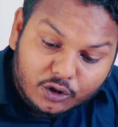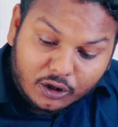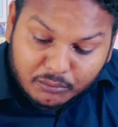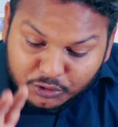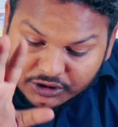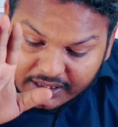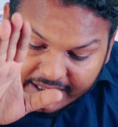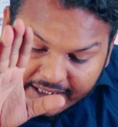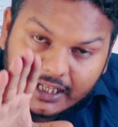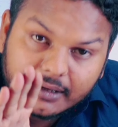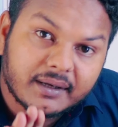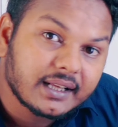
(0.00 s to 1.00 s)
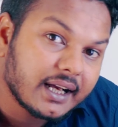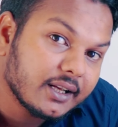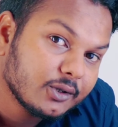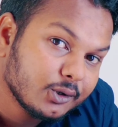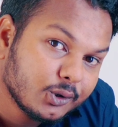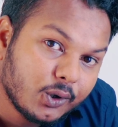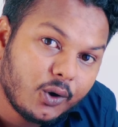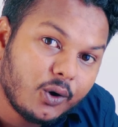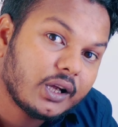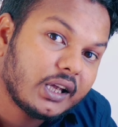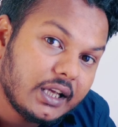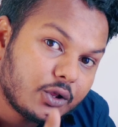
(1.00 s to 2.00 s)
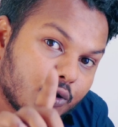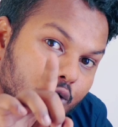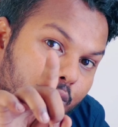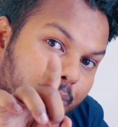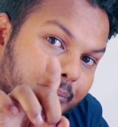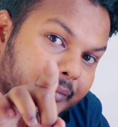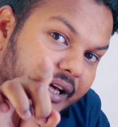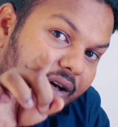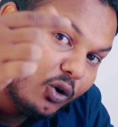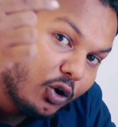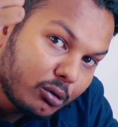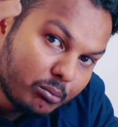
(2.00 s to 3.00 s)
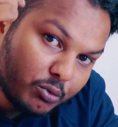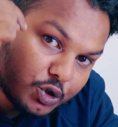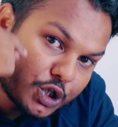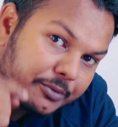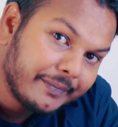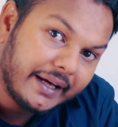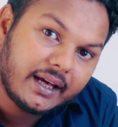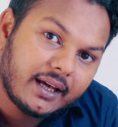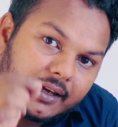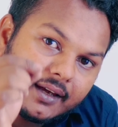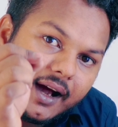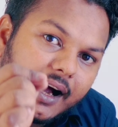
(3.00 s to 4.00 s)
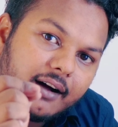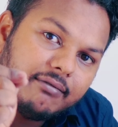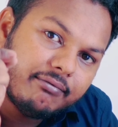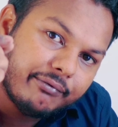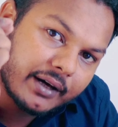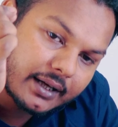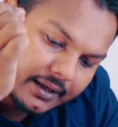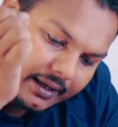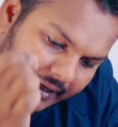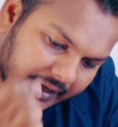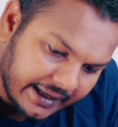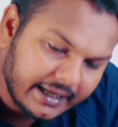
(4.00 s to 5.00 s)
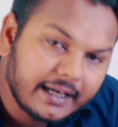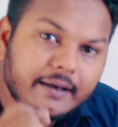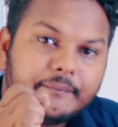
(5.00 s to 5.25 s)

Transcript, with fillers: तो मुझे ये बता दो कि तुम में और मुझ में क्या फर्क है